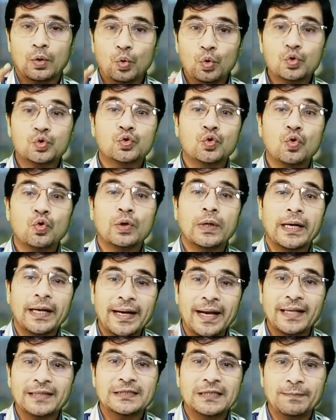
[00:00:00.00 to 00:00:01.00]
उसको
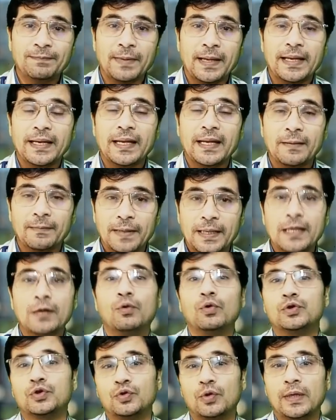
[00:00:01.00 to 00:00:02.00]
करने से पहले भी
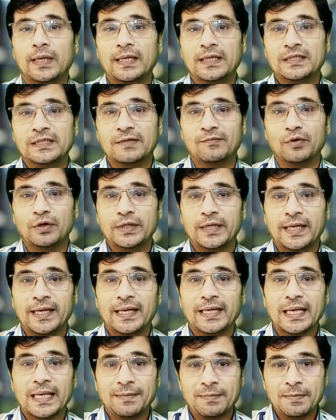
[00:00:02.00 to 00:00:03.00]
कुछ सुन लीजिए वो ये है
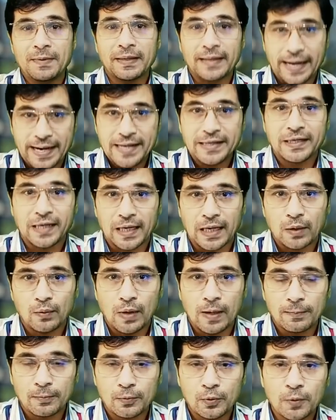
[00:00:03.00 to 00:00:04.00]
कि ये भी मैं गाइड कर रहा हूँ
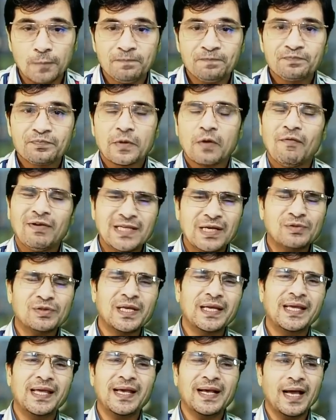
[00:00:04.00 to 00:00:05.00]
आपको वजह उसकी
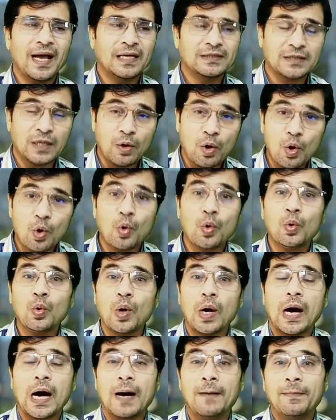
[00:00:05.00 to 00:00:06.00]
ये कि हज़ारों लोगों को
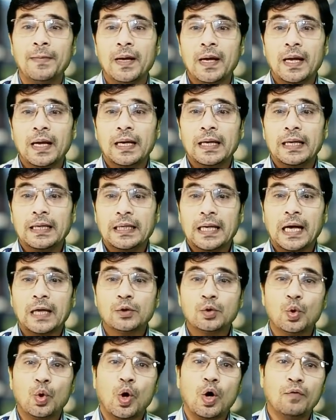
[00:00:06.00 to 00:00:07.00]
आप ना
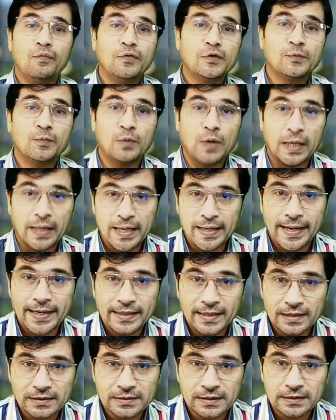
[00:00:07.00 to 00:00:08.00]
तो ऑफिस बुला के गाइड
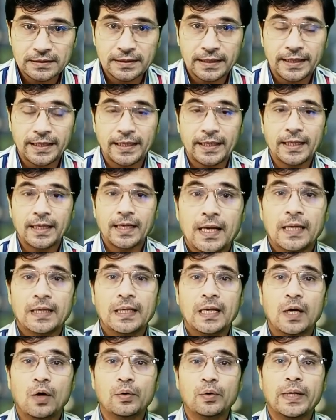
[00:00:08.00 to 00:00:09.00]
कर सकते हैं
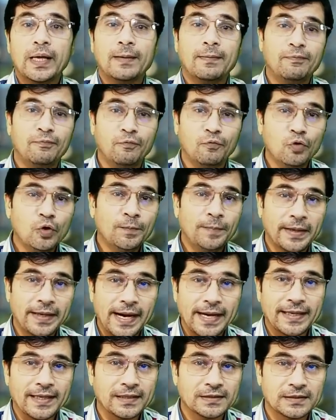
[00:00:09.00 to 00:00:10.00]
ना उन्हें आप फ़ोन पे
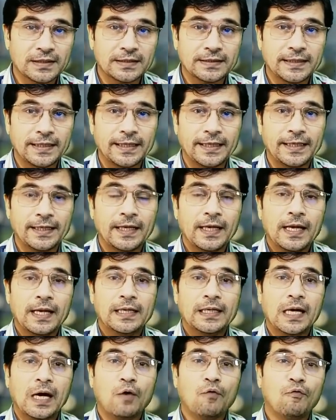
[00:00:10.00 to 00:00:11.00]
गाइड कर सकते हैं
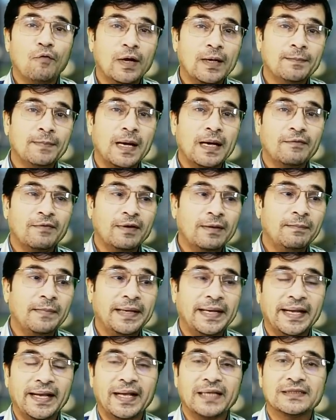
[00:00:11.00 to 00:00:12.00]
ना वन बाय वन
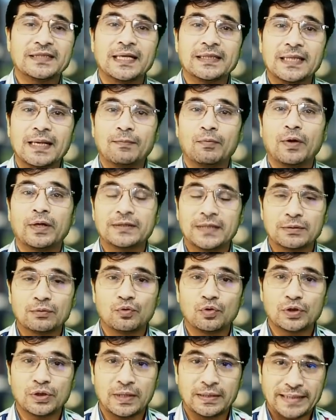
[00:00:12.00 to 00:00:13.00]
मीटिंग के साथ आप उनके साथ
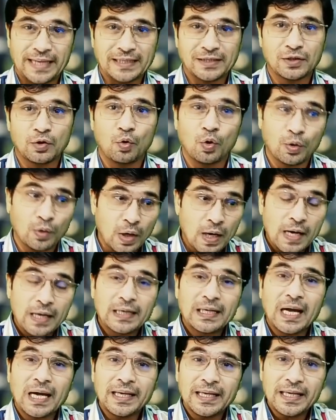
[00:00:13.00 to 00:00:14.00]
कुछ अटैच और
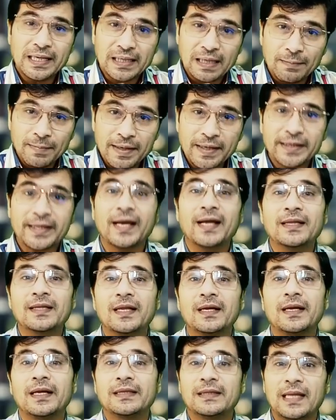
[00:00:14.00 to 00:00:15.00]
ना ही कमेंट के अंदर
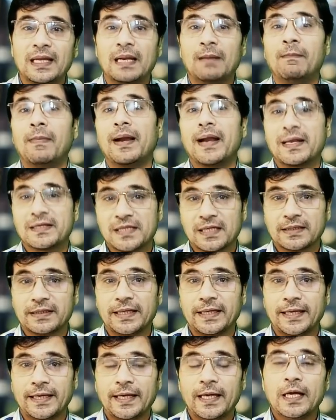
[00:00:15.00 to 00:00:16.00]
इतना लंबा लिख सकते
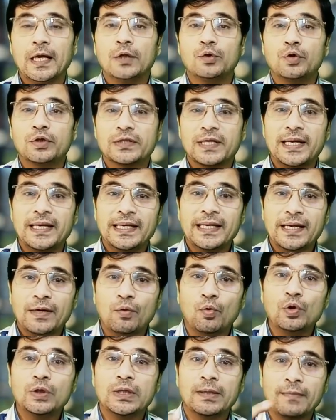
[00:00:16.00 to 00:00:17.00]
हैं तो इसलिए
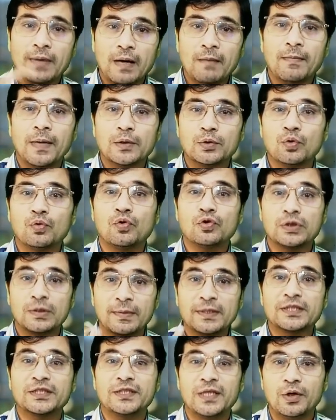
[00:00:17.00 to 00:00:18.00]
उन तमाम बातों को
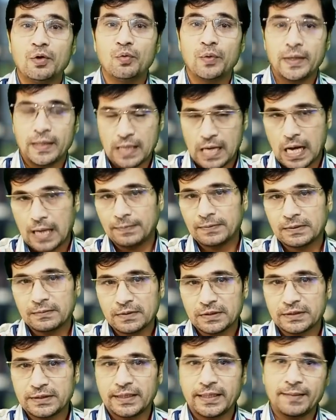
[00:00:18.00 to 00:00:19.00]
समझते हुए आप
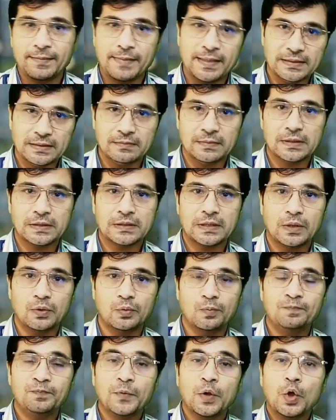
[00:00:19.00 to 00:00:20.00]
समझते हैं मैं समझता हूँ
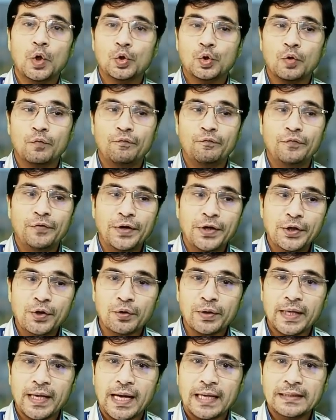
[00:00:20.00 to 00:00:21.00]
तो वीडियो
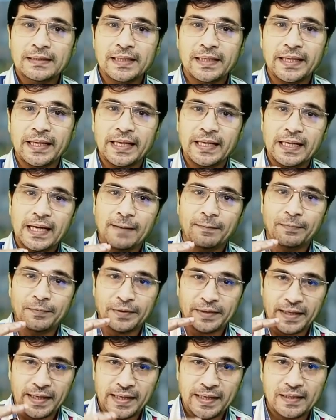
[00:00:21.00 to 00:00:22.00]
के अंदर ही आप
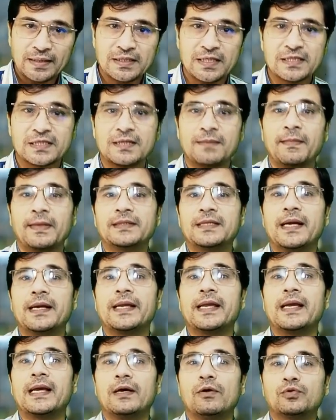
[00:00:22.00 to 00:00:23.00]
ट्रेनिंग सिस्टम के
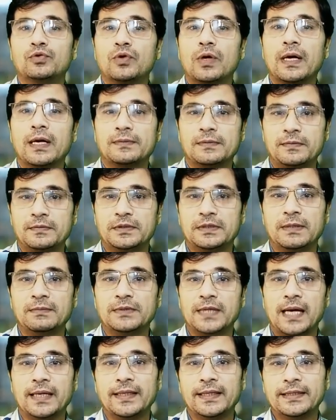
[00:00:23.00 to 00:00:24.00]
ज़रिए उसको अगर आप
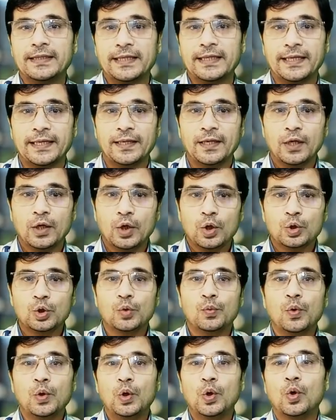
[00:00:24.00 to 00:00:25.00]
समझा देते हैं तो
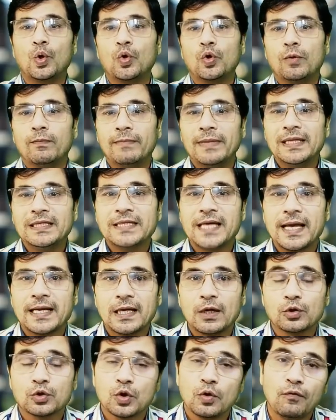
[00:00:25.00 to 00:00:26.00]
वो लोगों को मिल जाएगा
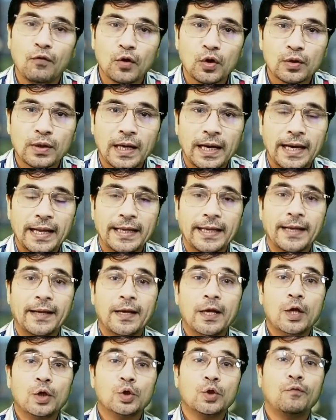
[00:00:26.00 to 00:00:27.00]
उसको फॉलो कर लेंगे
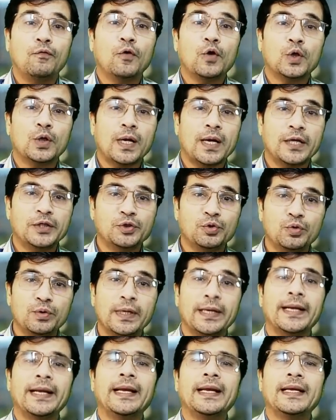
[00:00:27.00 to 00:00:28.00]
तो फॉलो करना शुरू
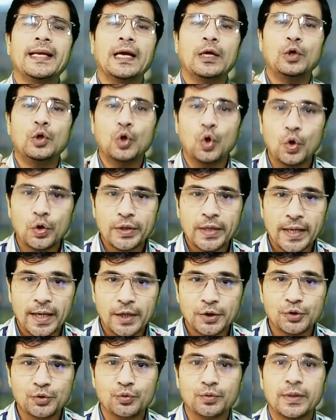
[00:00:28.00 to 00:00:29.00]
करें या नोट करना
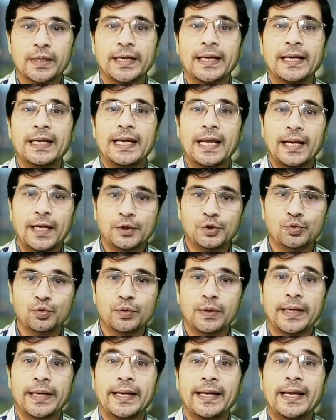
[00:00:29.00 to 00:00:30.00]
शुरू करें लिखना शुरू
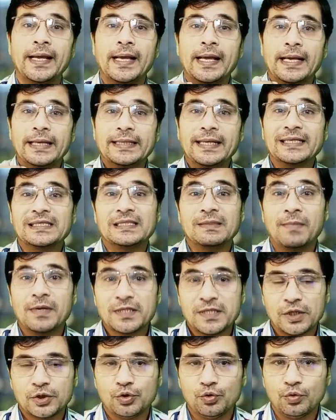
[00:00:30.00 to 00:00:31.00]
करें या
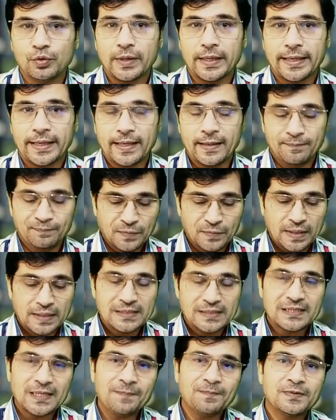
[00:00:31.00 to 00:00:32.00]
समझना शुरू करें
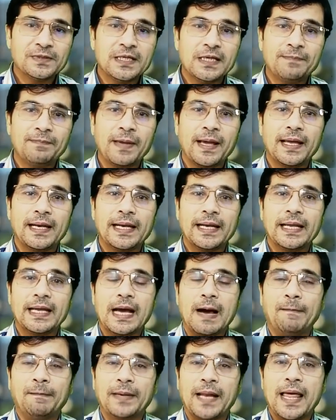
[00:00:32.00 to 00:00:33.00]
सबसे पहले
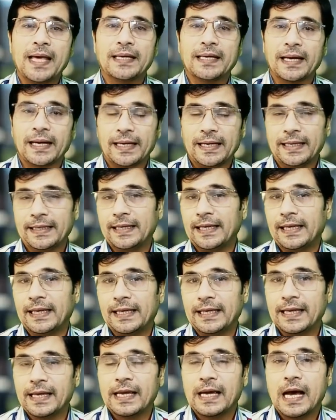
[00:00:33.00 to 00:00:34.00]
अप्लाई करने के
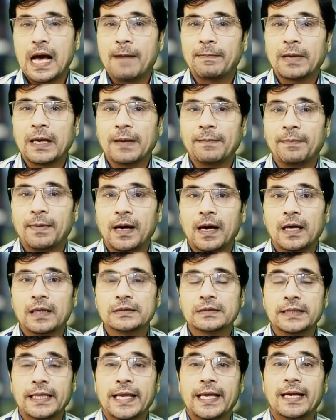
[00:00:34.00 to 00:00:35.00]
लिए आपके
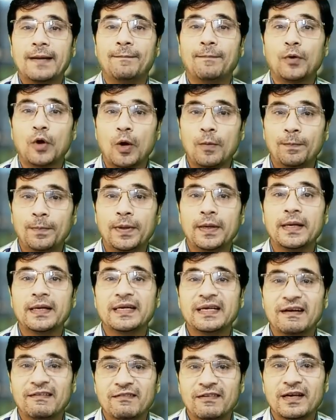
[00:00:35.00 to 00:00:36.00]
पास एक प्रॉपर
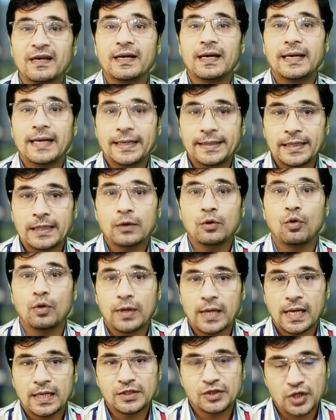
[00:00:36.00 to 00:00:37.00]
कवर लेटर
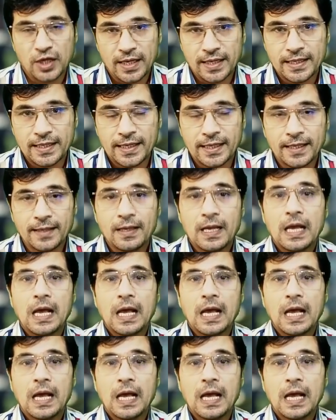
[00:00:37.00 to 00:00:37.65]
होना चाहिए